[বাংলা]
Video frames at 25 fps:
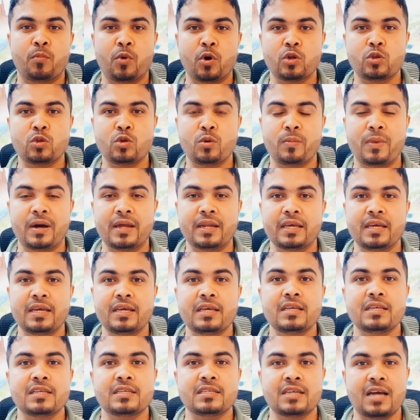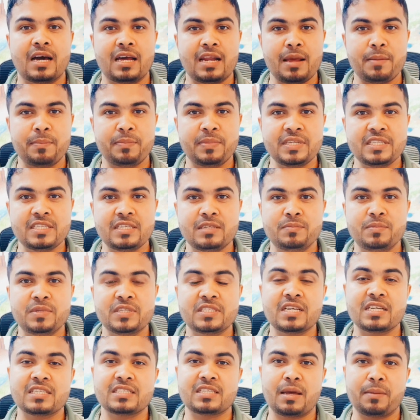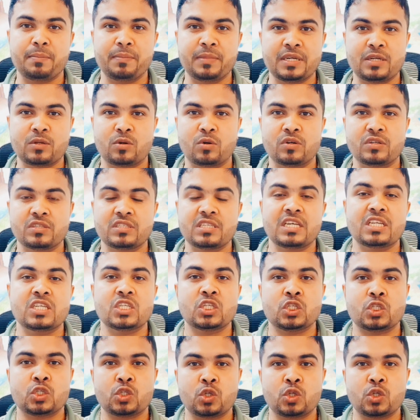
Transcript: বর্তমানে যারা ভিজিট ভিসা সাবমিট করছেন